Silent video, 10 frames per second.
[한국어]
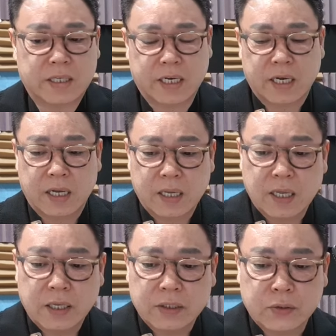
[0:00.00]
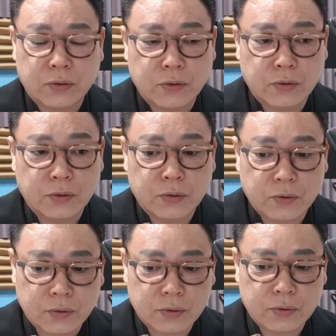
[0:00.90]
제가 투
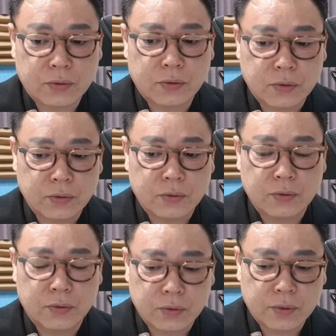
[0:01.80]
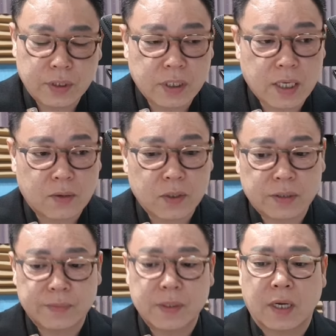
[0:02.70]
둣 투 둣 이렇게 하고
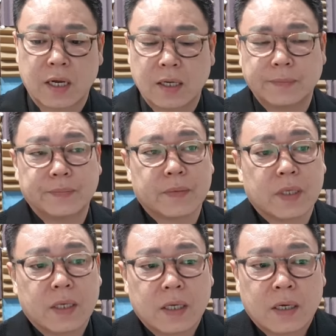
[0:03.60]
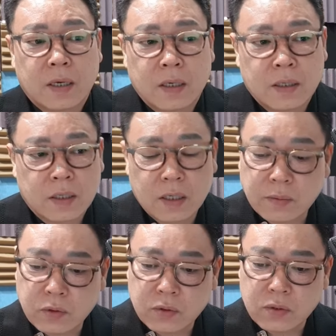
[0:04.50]
있습니다.
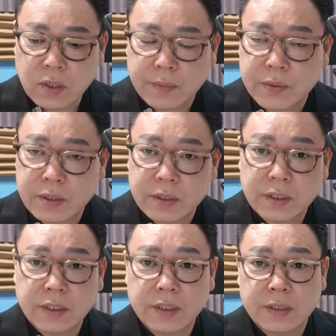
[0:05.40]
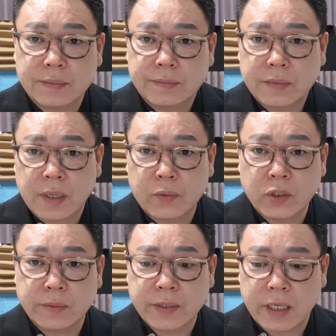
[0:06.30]
여러분들도 한번 지금
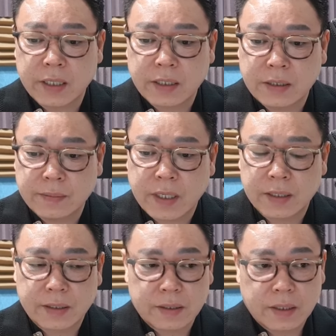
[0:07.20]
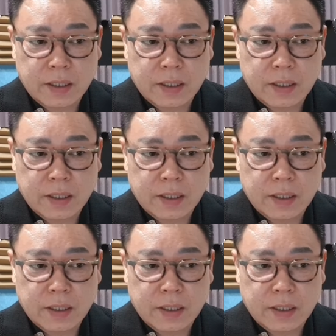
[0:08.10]
해보시면 알겠지만